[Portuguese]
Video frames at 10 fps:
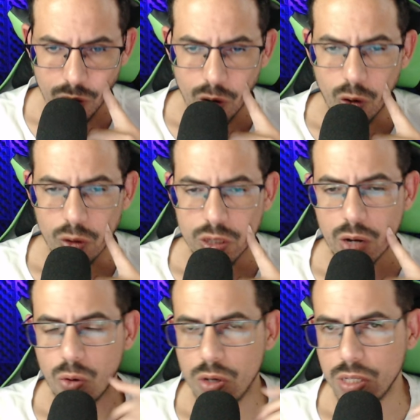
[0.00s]
Outra
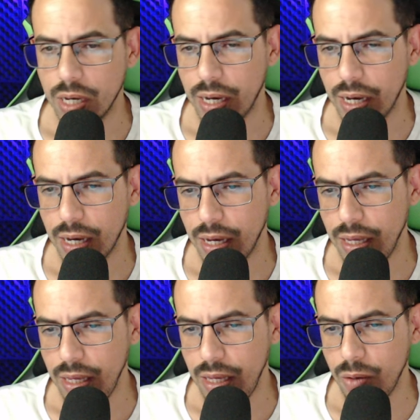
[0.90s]
coisa,
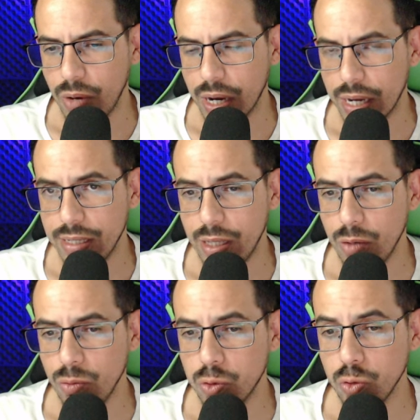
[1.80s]
eu acrescentei
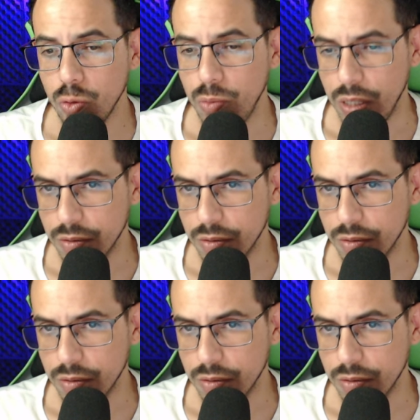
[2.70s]
um sub.